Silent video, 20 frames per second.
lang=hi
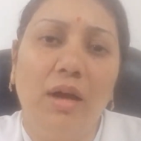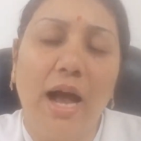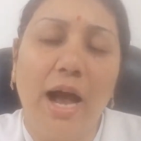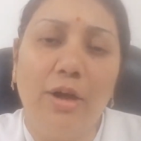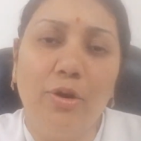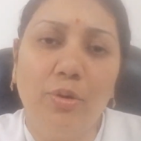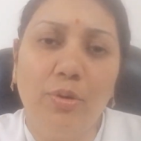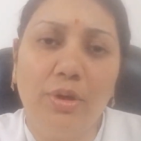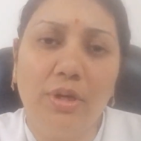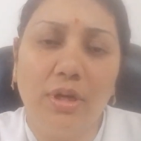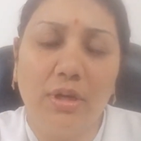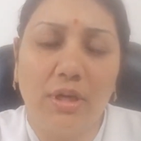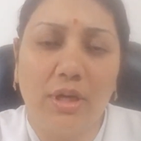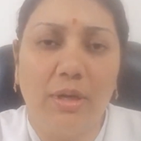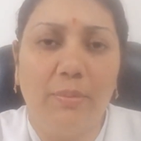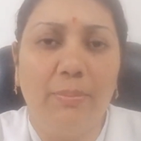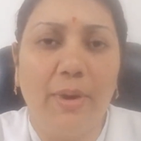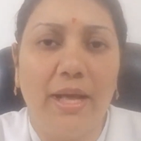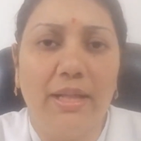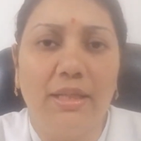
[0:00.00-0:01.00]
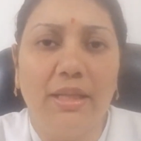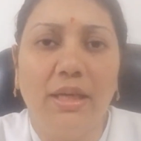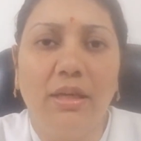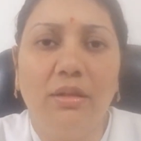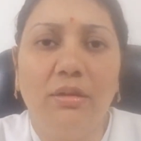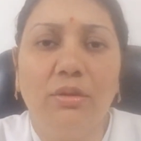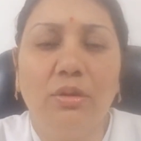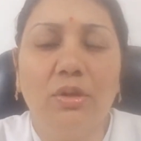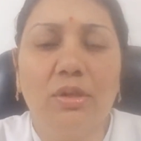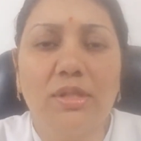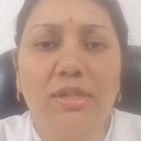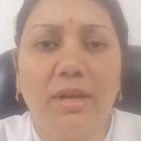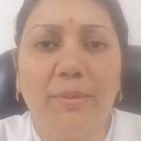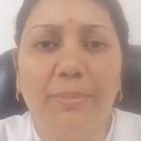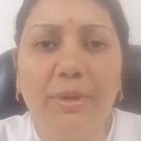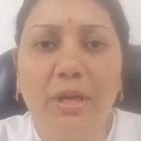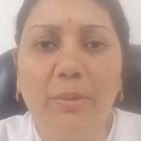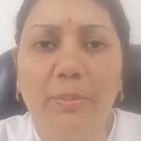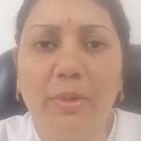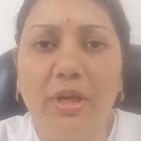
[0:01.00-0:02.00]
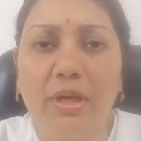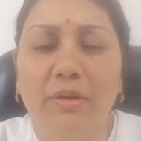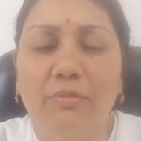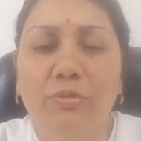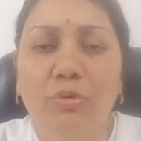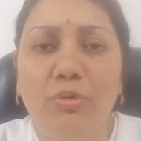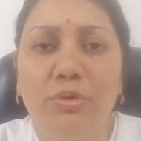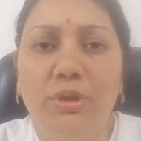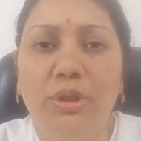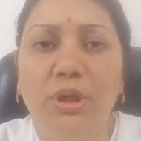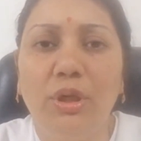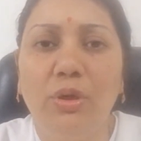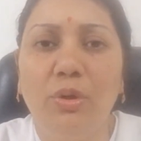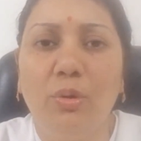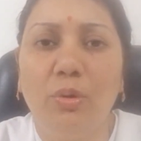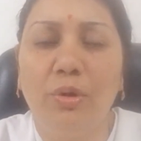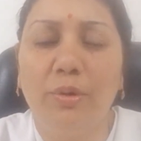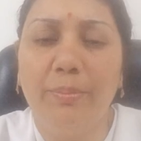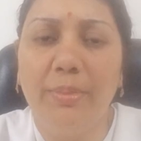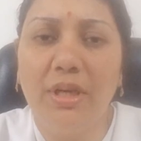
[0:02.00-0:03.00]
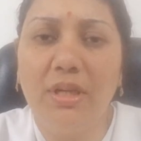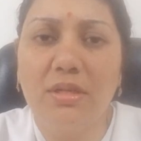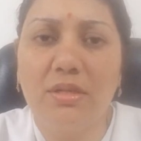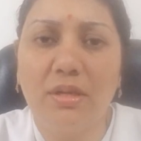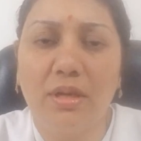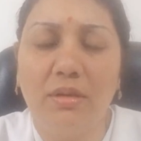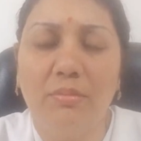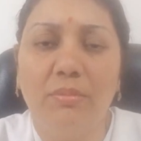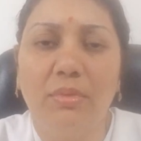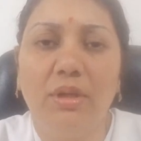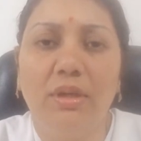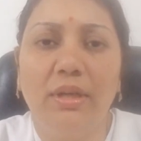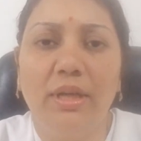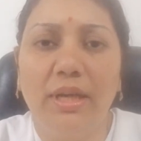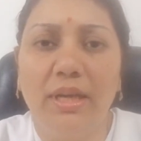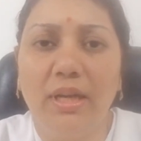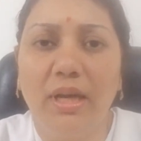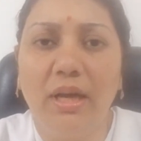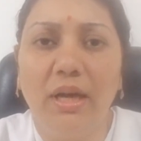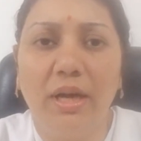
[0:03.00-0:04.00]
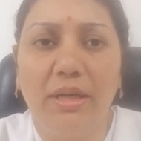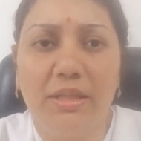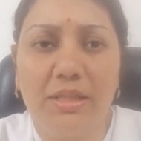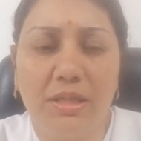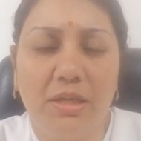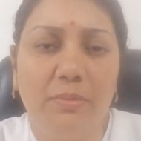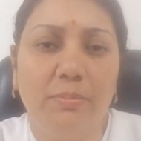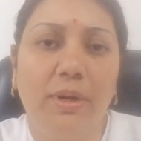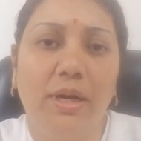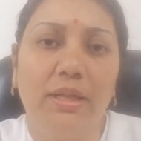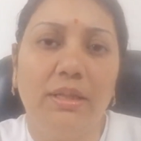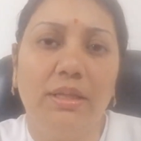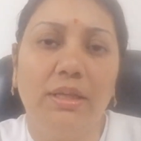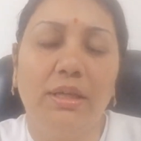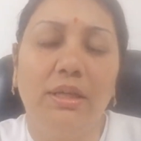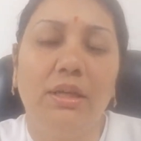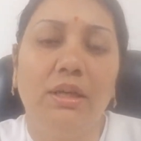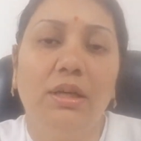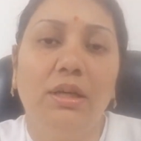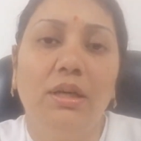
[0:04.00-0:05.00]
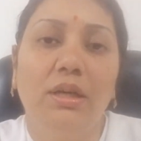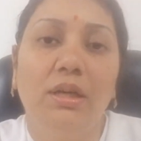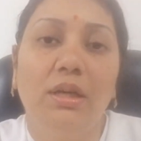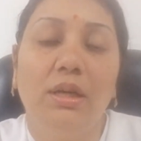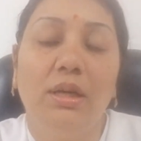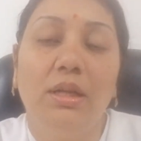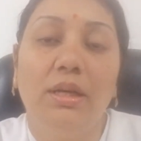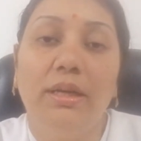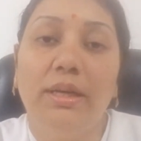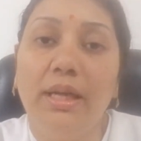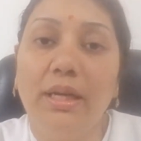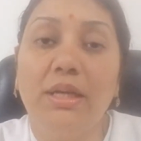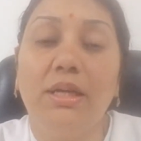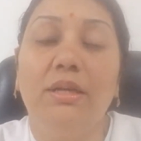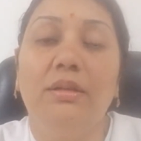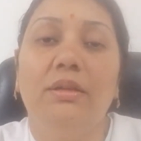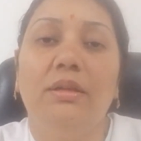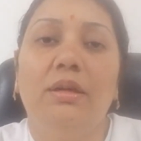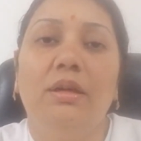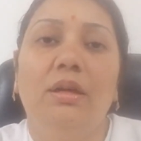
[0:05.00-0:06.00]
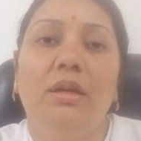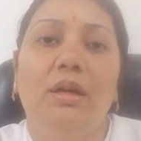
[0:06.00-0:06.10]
आरोग्य की बातें तो सभी में वृद्धि योग में जन्म लेना अच्छी बात है लेकिन